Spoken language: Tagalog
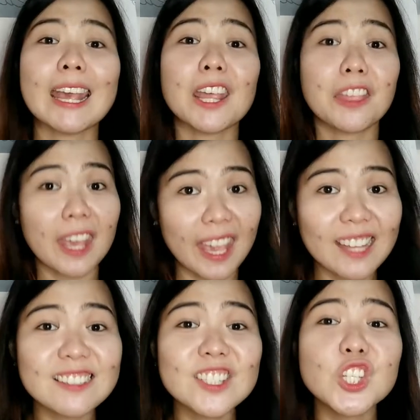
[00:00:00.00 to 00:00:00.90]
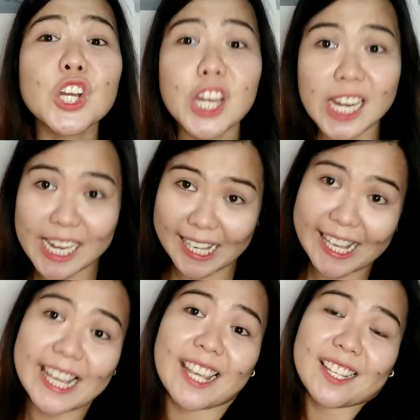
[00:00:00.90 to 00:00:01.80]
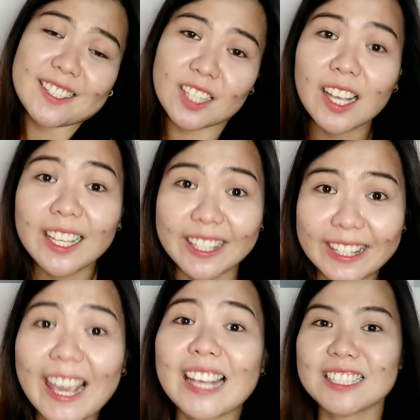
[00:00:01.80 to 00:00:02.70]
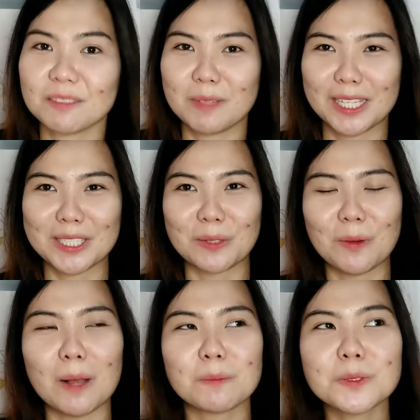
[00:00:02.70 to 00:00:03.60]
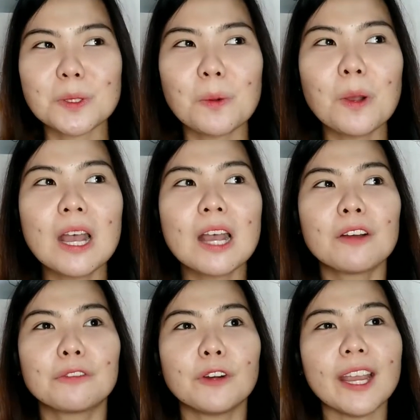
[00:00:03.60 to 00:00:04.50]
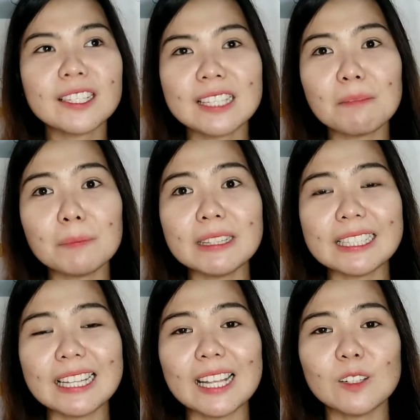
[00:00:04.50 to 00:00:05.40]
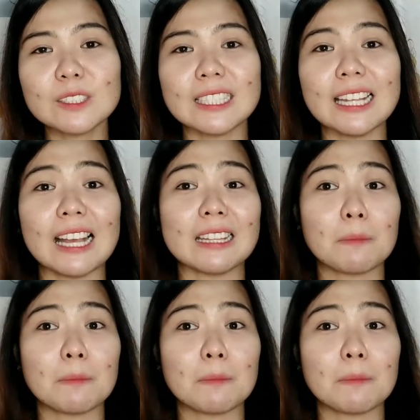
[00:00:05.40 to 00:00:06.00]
The answer is yes, Beshiwap. So, for example, naglaro sila, di